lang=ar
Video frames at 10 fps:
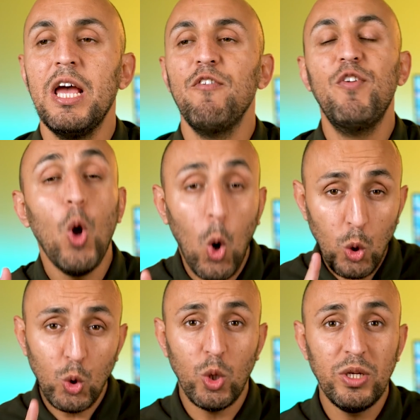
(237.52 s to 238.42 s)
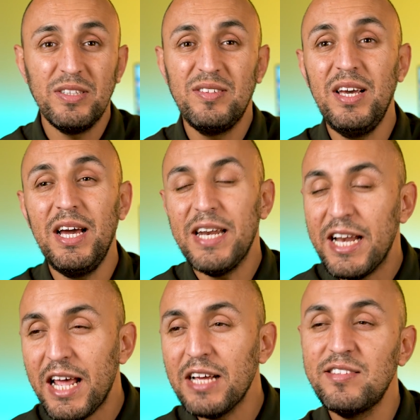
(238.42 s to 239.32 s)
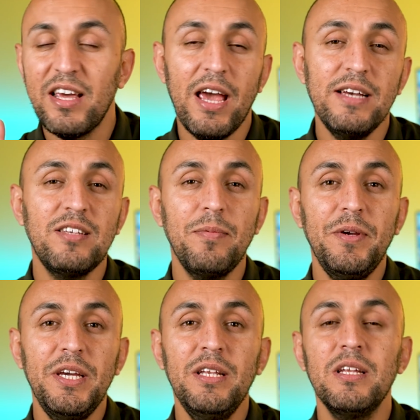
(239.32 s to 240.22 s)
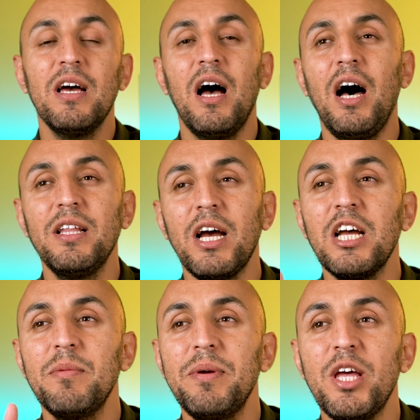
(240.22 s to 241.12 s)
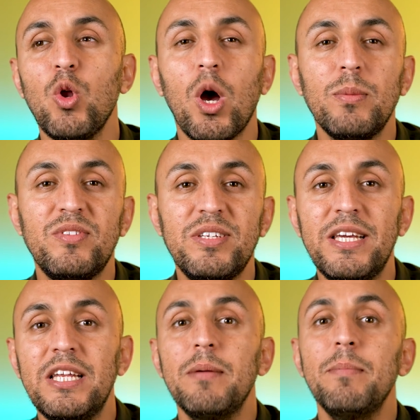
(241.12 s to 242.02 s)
في الاردن سعر الجالكسي اي 70 اعتقد 250